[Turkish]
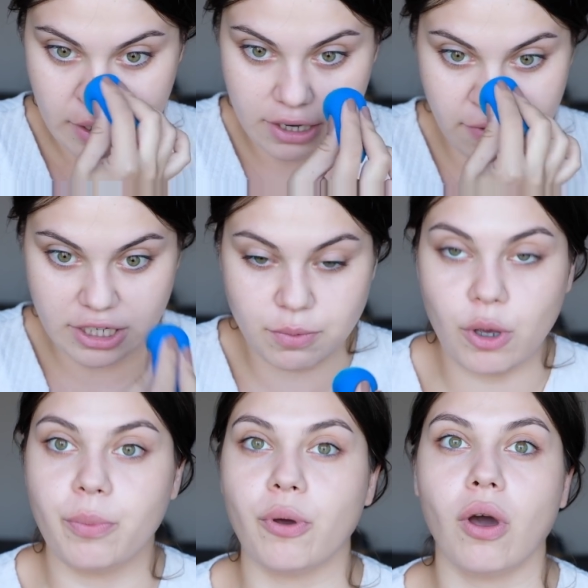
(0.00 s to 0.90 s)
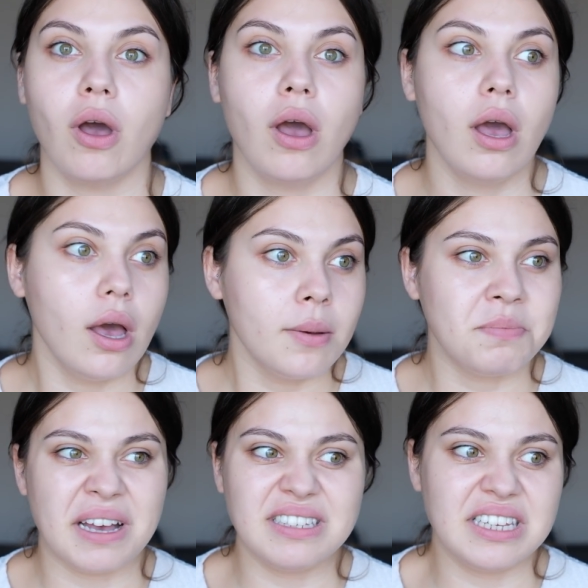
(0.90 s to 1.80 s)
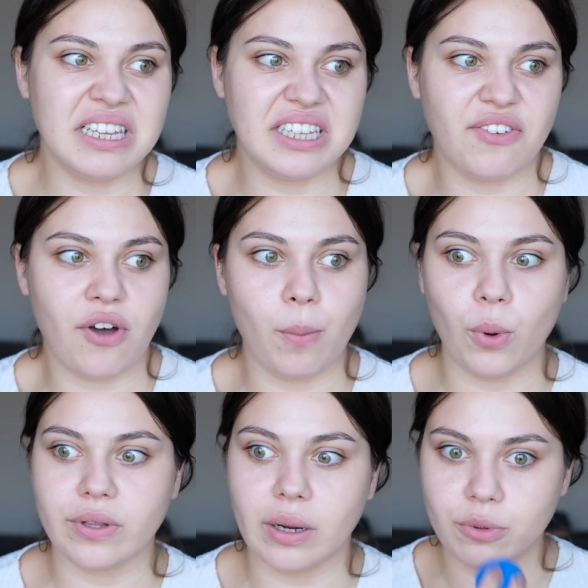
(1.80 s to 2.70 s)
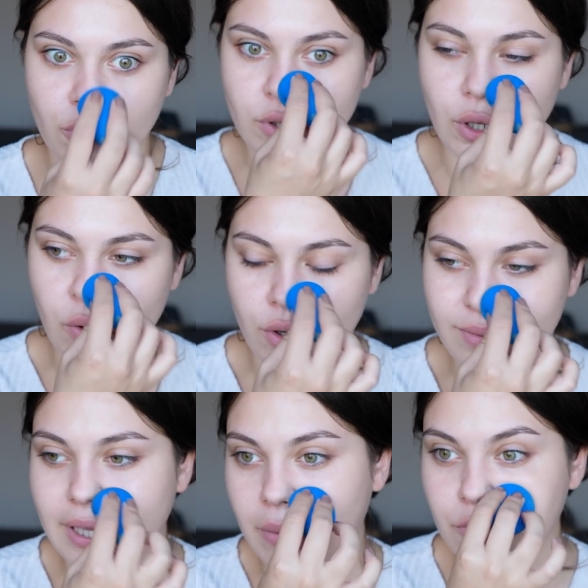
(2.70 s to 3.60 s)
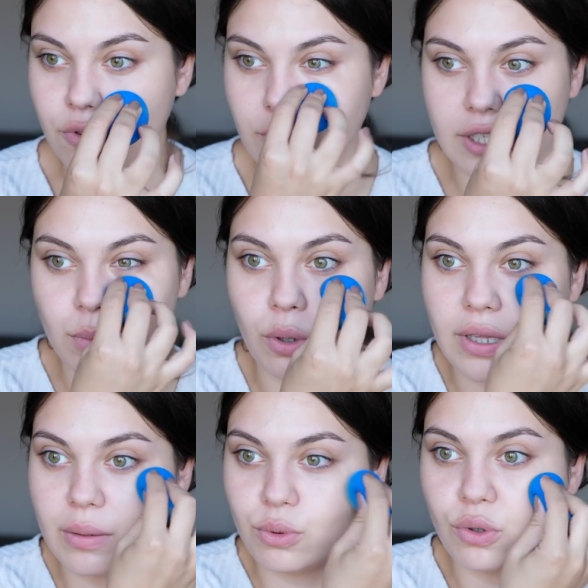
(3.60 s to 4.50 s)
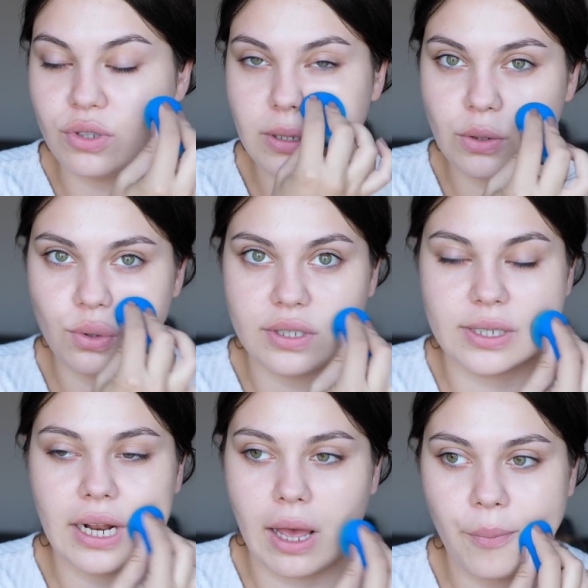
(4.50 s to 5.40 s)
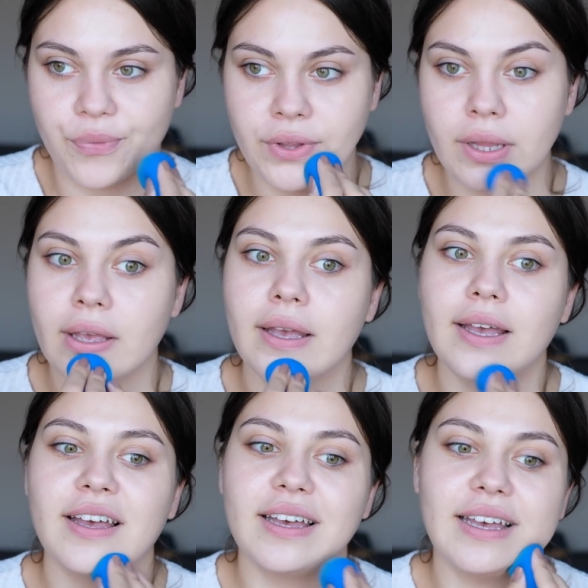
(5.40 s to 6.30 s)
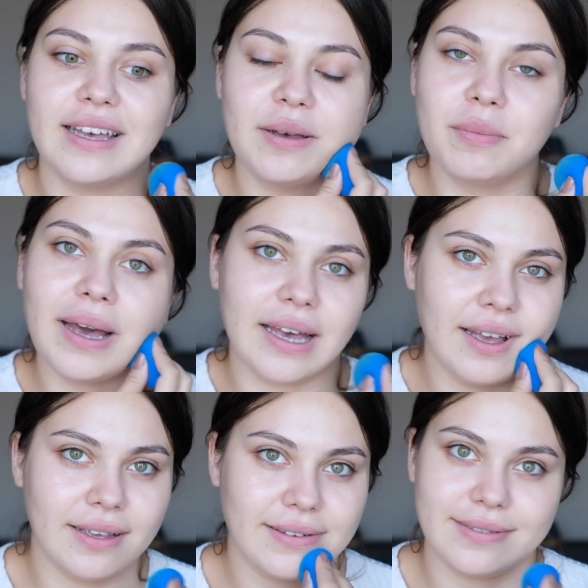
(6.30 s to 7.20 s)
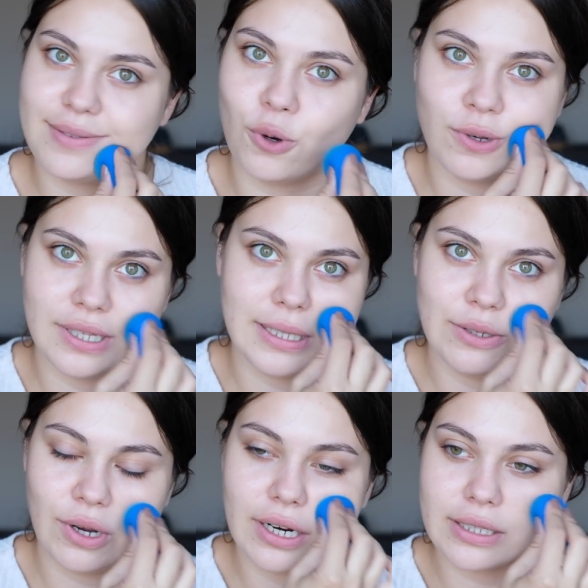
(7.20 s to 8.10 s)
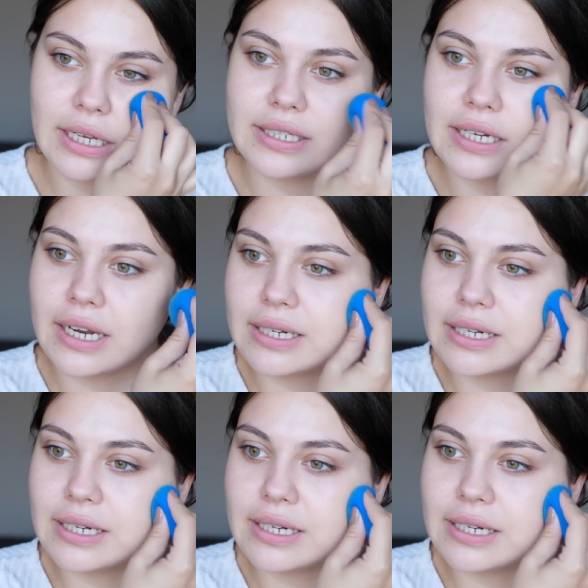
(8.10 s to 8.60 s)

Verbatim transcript: Kıvanç böyle yapıyor. Ben seni ilk defa bu kadar bronz görüyorum. Sen bütün yaz bu kadar bronz Suratına ne yaptın? E, bayağı oksitleniyor arkadaşlar.